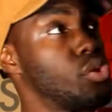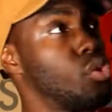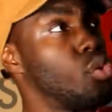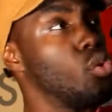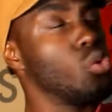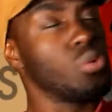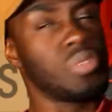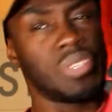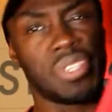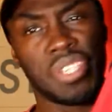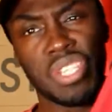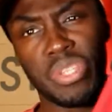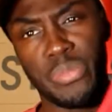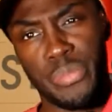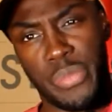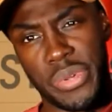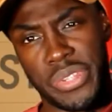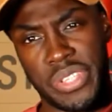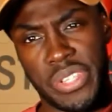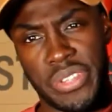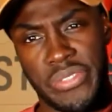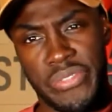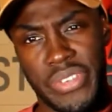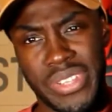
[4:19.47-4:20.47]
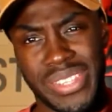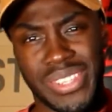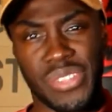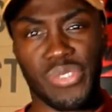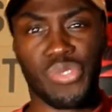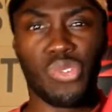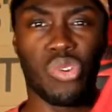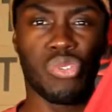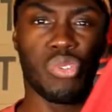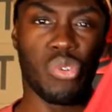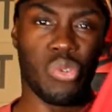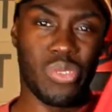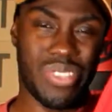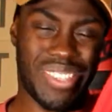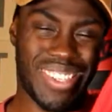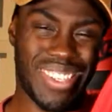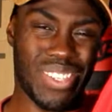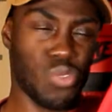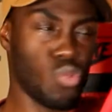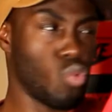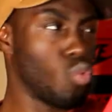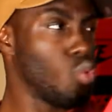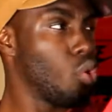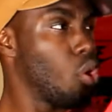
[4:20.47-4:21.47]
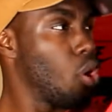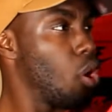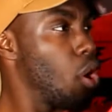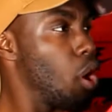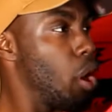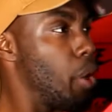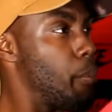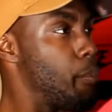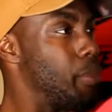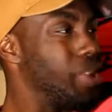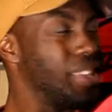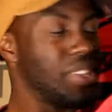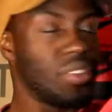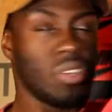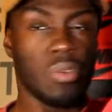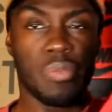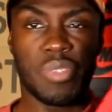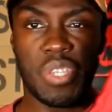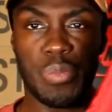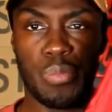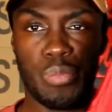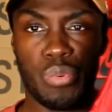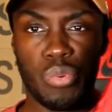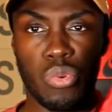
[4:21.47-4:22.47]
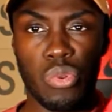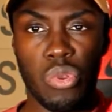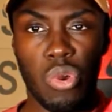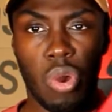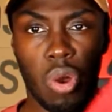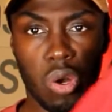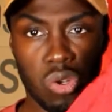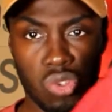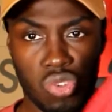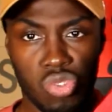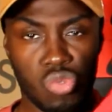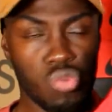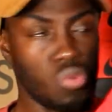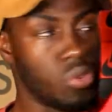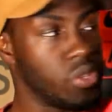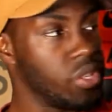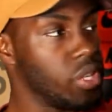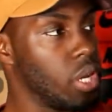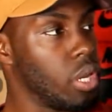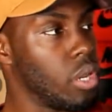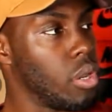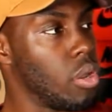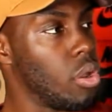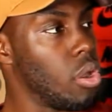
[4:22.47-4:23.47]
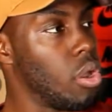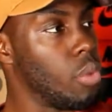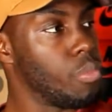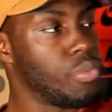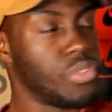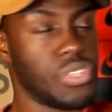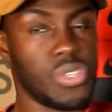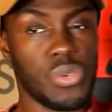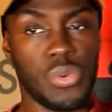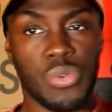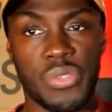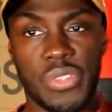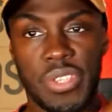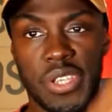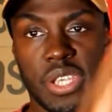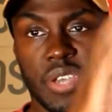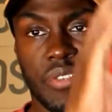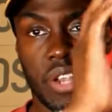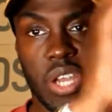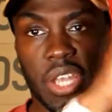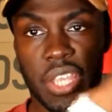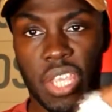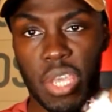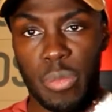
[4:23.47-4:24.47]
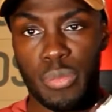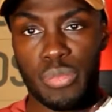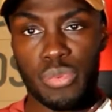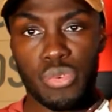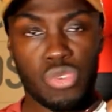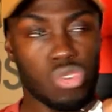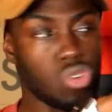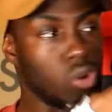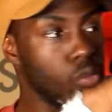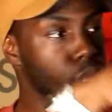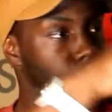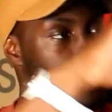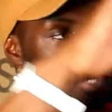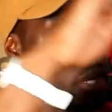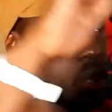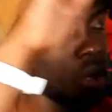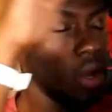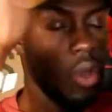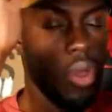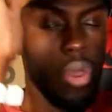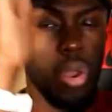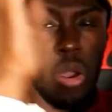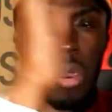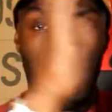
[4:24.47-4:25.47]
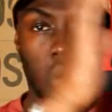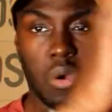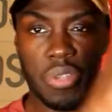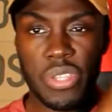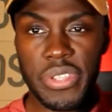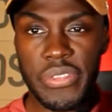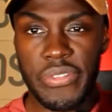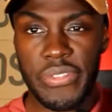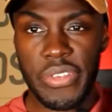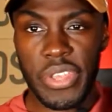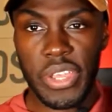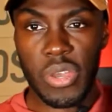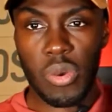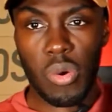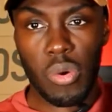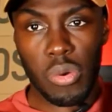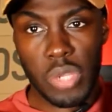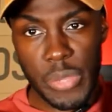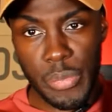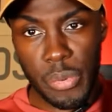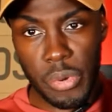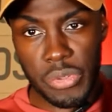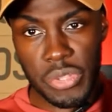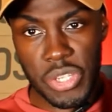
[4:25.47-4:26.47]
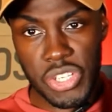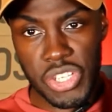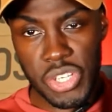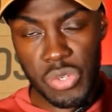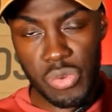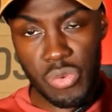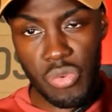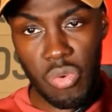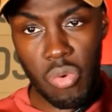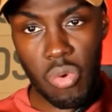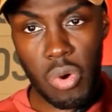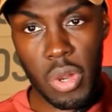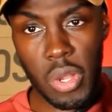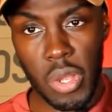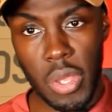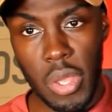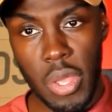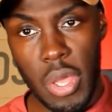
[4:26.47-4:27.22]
Aussi une petite veste d'entre-saison, mettez un petit pull en dessous de ça, un petit hoodie avec la capuche comme ça. En hiver, on est protégé du froid.